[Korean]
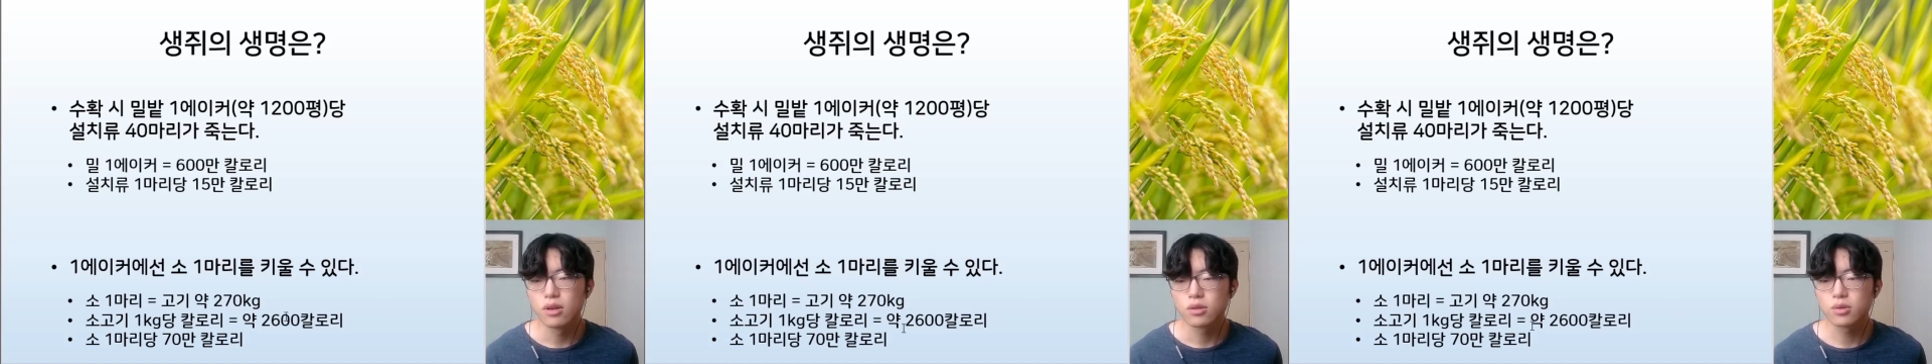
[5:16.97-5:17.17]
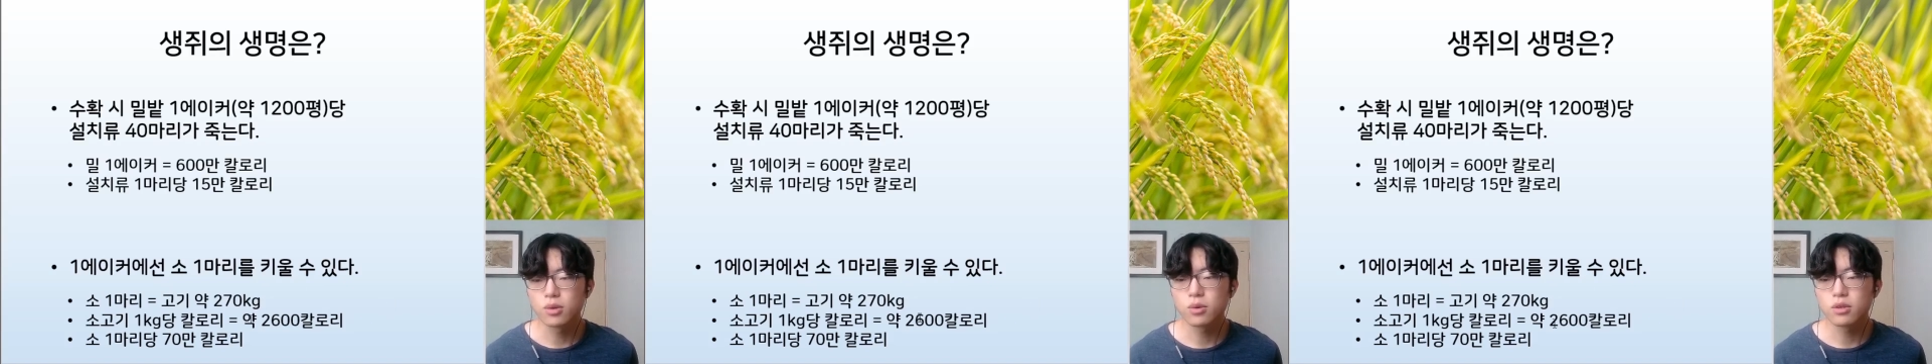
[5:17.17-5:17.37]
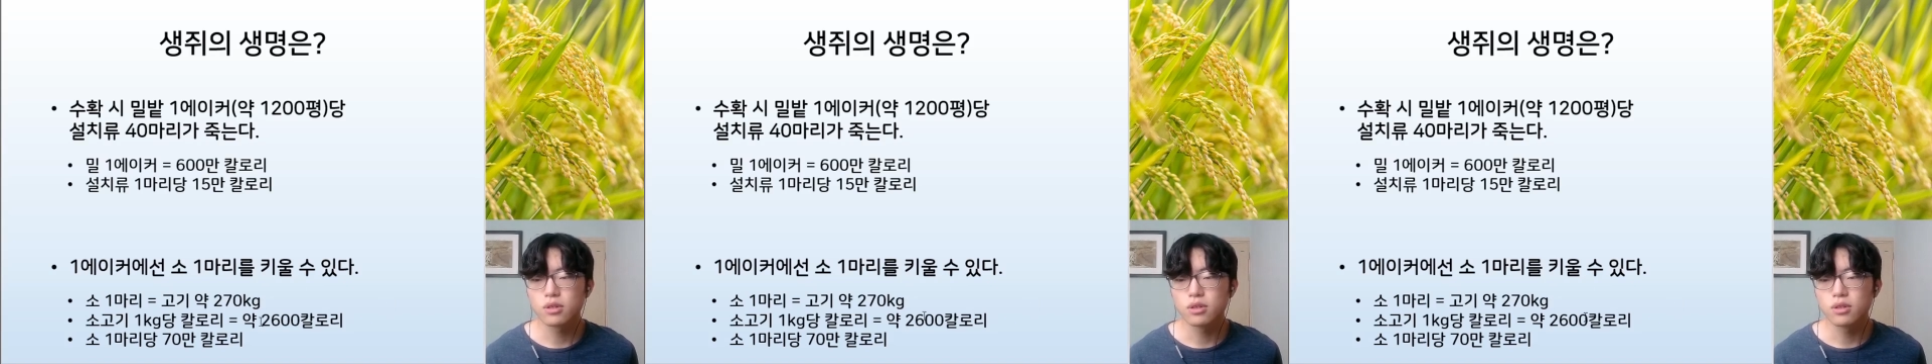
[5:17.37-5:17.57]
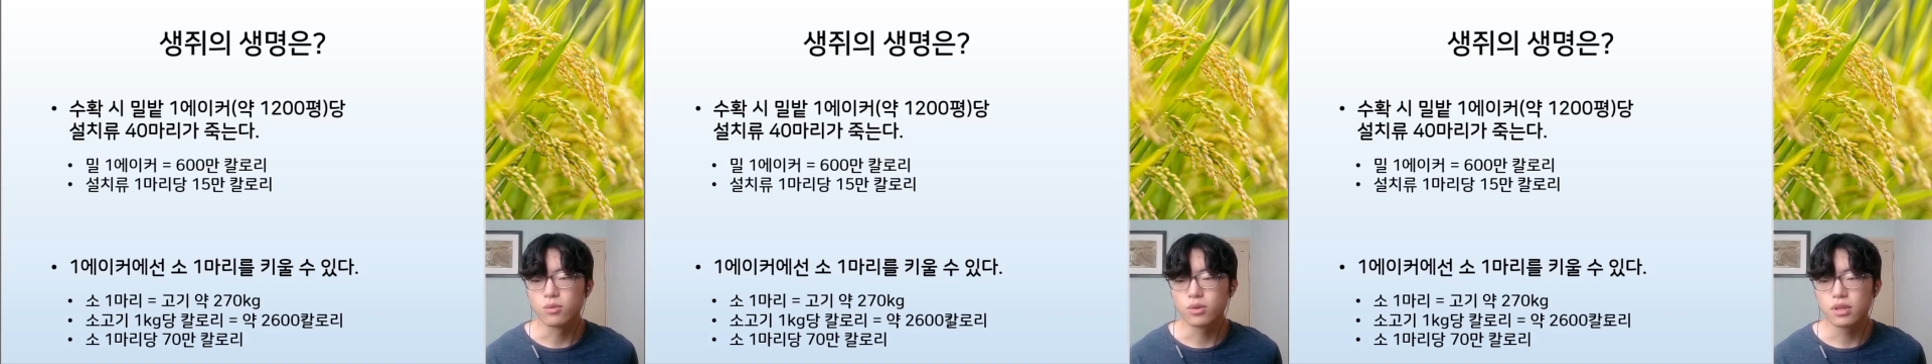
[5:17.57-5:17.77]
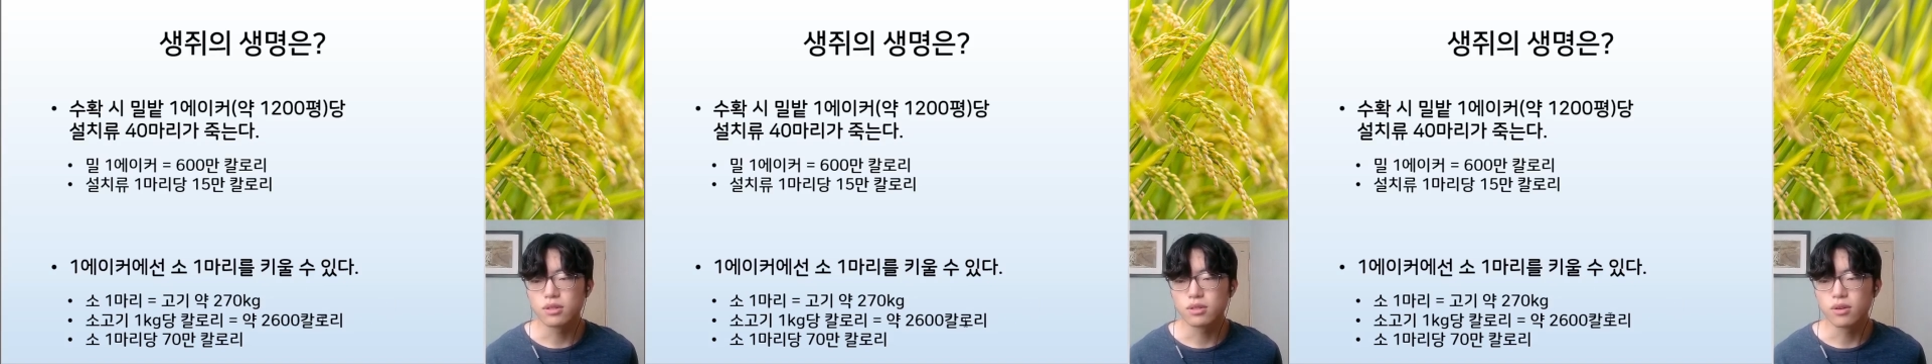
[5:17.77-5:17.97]
소를
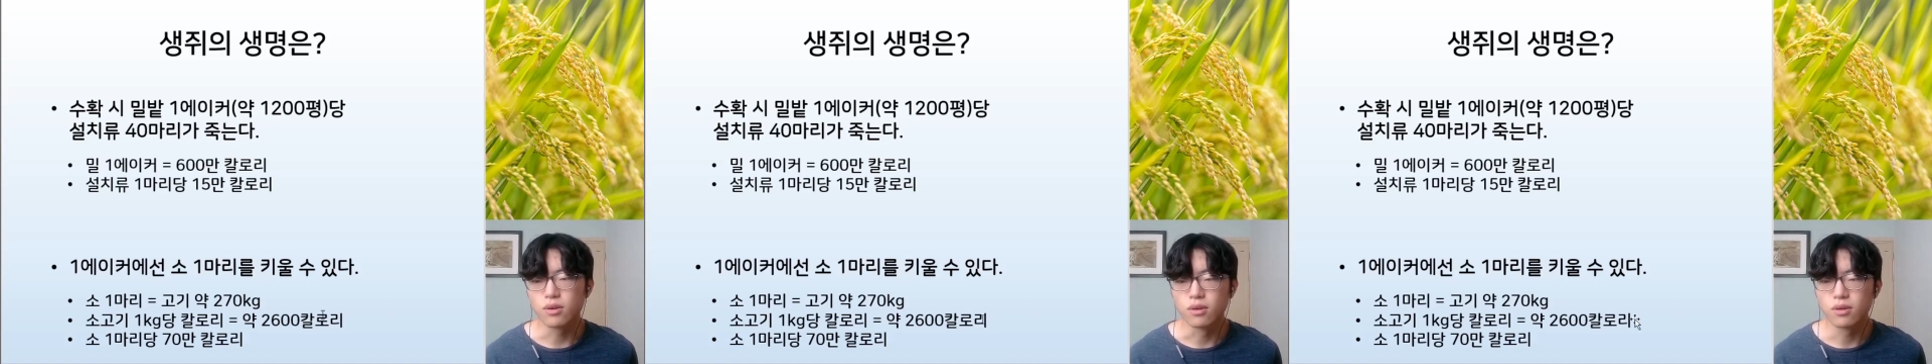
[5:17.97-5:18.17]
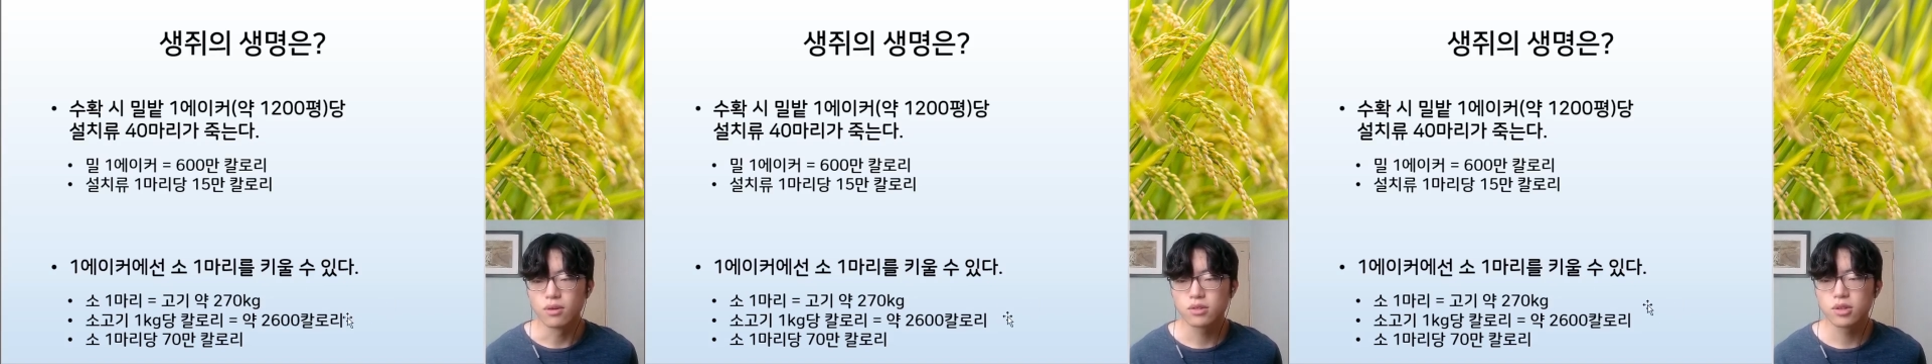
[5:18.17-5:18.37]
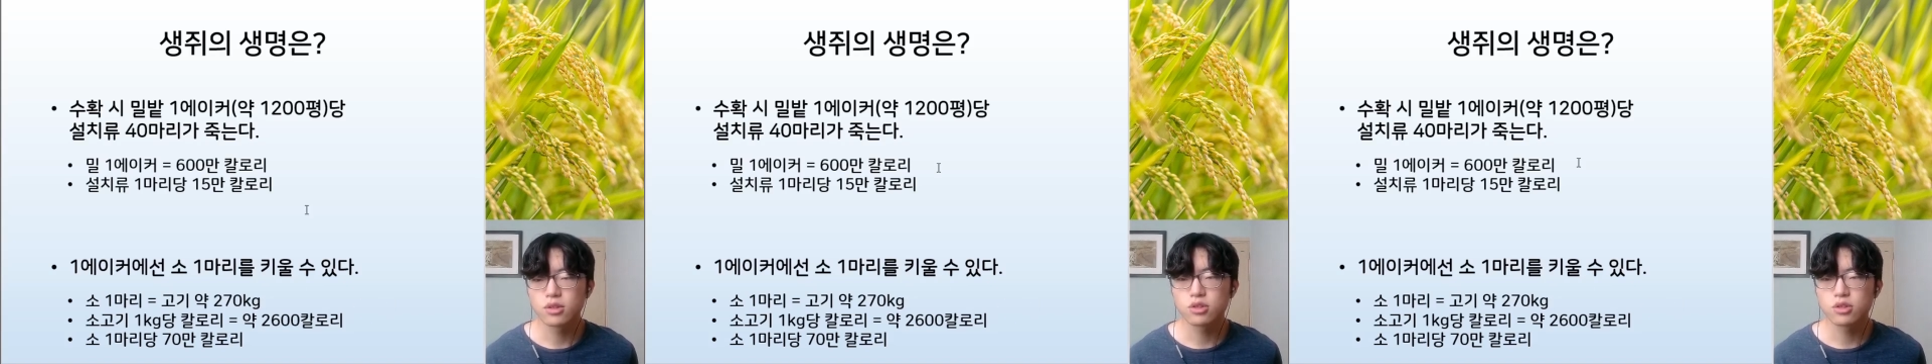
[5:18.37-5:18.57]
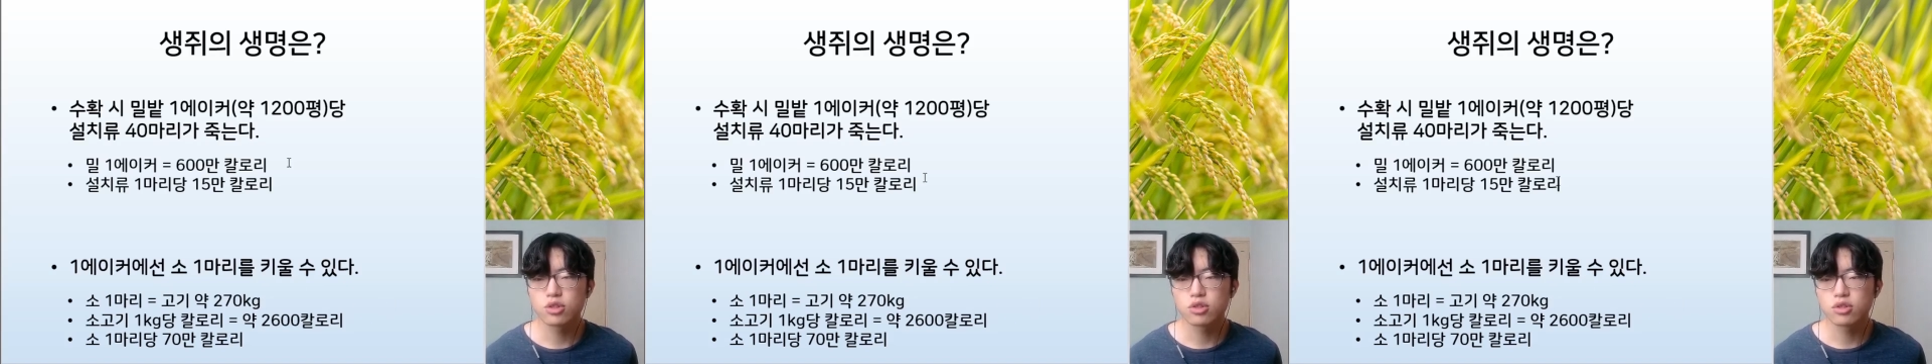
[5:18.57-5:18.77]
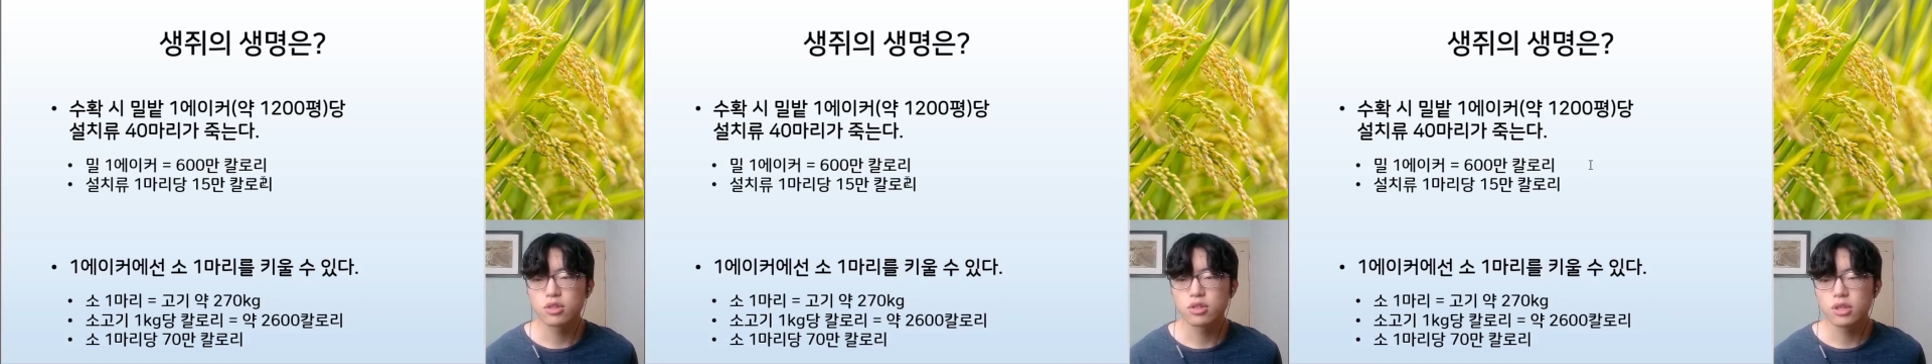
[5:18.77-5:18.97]
위해서
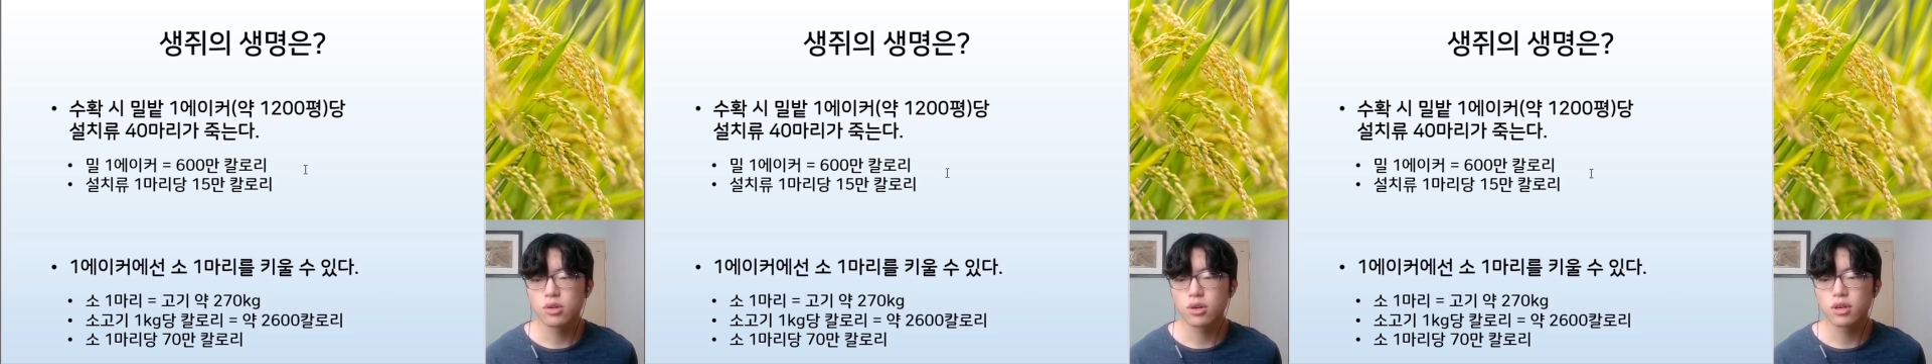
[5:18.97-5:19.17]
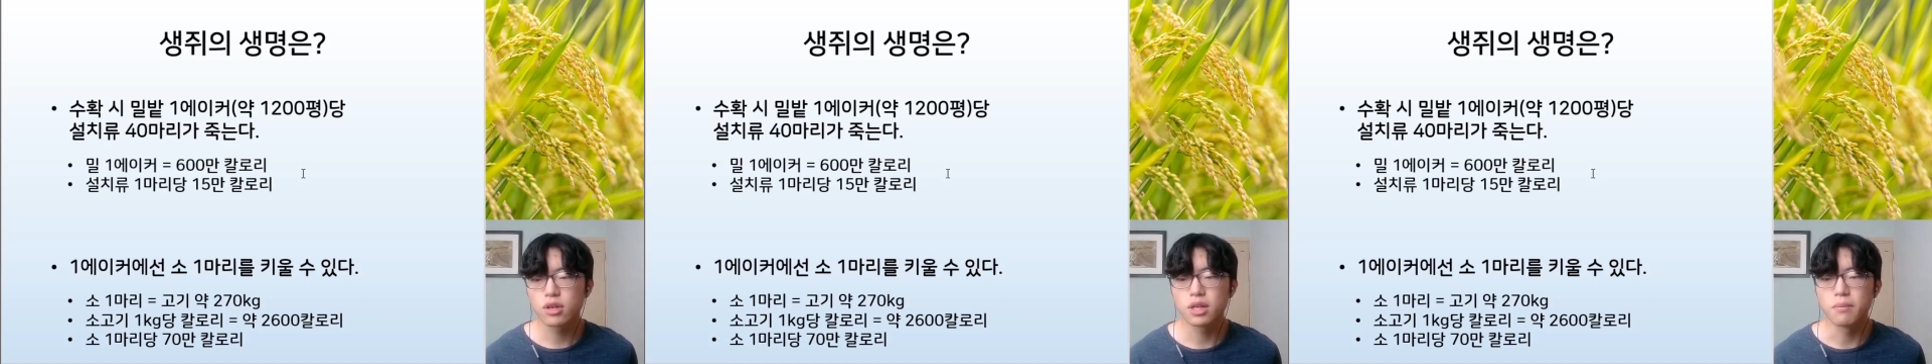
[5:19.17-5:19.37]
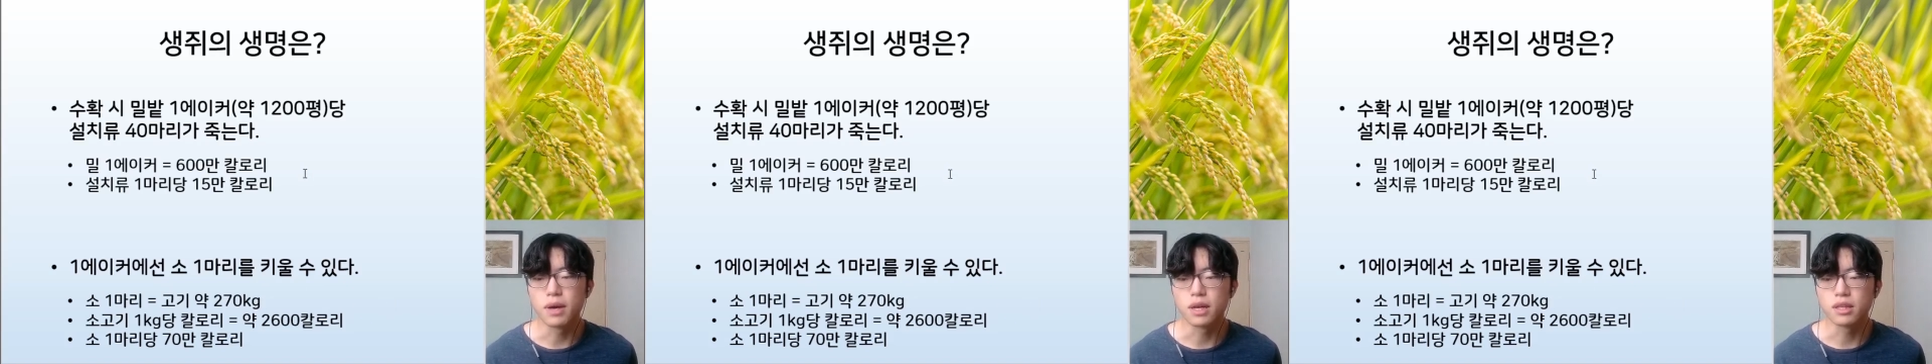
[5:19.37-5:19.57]
설치류를 이렇게나